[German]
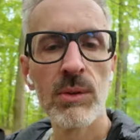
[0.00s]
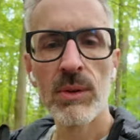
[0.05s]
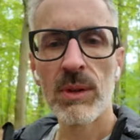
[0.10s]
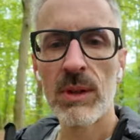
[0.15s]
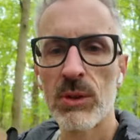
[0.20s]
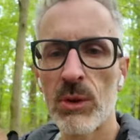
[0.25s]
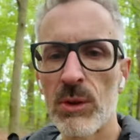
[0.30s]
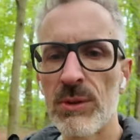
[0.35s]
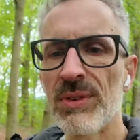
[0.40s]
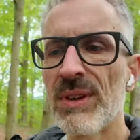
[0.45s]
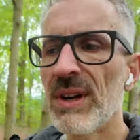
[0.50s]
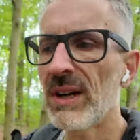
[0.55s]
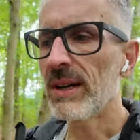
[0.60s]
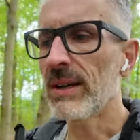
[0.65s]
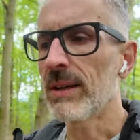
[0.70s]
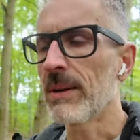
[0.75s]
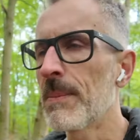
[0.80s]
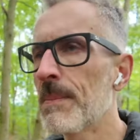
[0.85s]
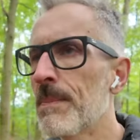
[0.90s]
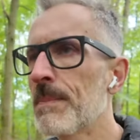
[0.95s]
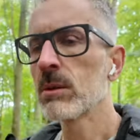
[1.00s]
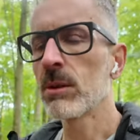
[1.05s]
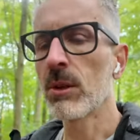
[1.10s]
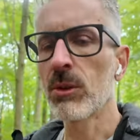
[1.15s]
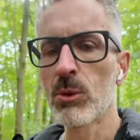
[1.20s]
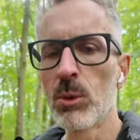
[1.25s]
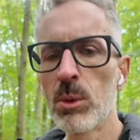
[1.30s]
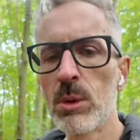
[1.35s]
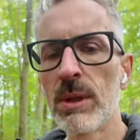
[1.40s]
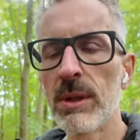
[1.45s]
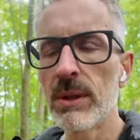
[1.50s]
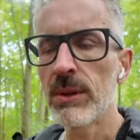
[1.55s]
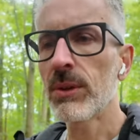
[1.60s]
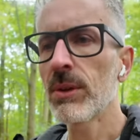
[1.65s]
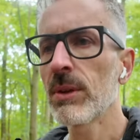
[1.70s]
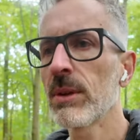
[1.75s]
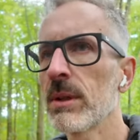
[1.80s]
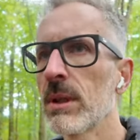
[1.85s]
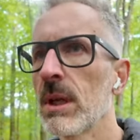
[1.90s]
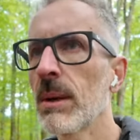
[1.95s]
Deswegen ist heute frei. das Gute
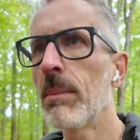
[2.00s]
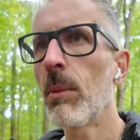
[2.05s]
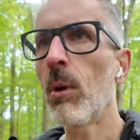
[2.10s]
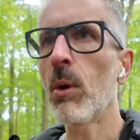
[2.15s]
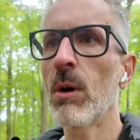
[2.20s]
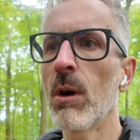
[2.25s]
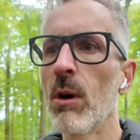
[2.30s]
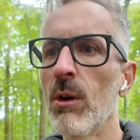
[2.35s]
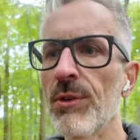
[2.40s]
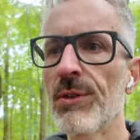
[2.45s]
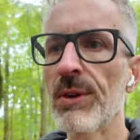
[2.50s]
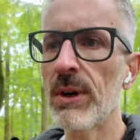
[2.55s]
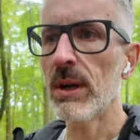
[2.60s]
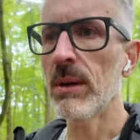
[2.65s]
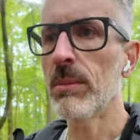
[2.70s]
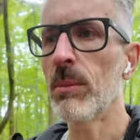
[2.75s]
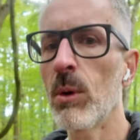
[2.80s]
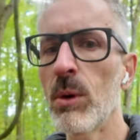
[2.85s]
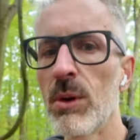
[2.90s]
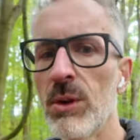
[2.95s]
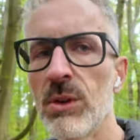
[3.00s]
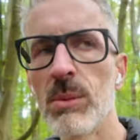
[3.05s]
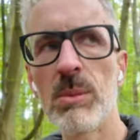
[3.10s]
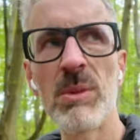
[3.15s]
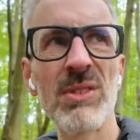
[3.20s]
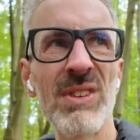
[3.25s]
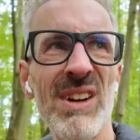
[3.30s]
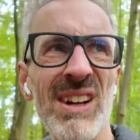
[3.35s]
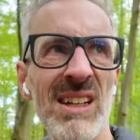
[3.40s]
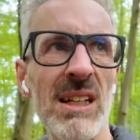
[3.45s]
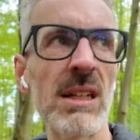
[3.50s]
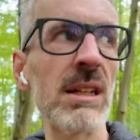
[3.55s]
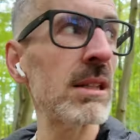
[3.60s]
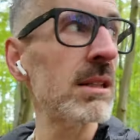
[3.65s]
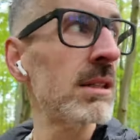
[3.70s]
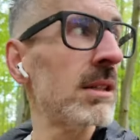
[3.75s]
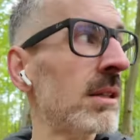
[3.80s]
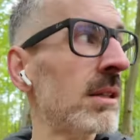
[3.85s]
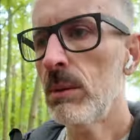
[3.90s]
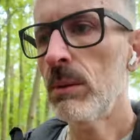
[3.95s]
ist, ich habe morgen auch frei. Morgen ist nämlich Freitag
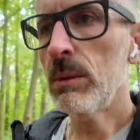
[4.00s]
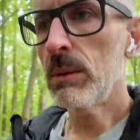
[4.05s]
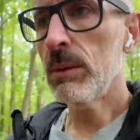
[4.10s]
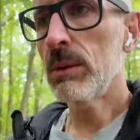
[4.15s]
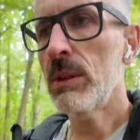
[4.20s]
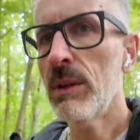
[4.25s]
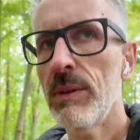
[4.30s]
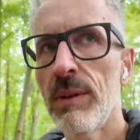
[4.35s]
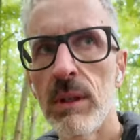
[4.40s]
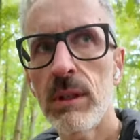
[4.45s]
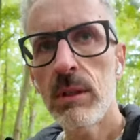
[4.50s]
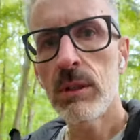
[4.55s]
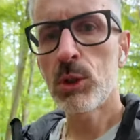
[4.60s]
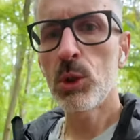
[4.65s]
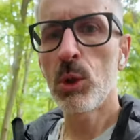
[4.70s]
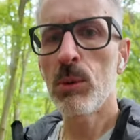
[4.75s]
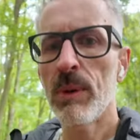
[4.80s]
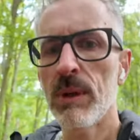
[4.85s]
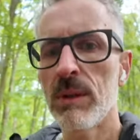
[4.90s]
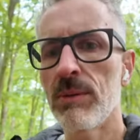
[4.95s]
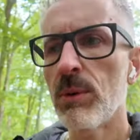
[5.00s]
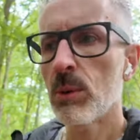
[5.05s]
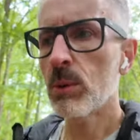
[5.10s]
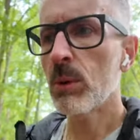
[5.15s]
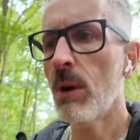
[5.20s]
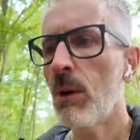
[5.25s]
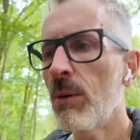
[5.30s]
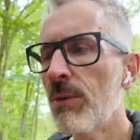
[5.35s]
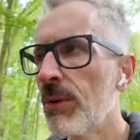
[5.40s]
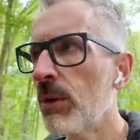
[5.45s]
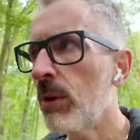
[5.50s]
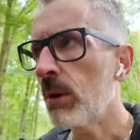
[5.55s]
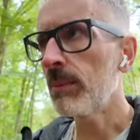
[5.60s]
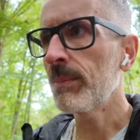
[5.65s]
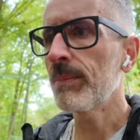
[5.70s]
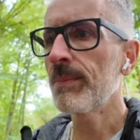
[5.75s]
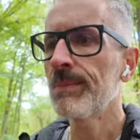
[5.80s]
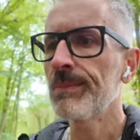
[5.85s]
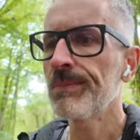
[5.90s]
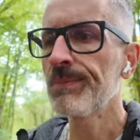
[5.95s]
und da werde ich schön meine Wohnung aufräumen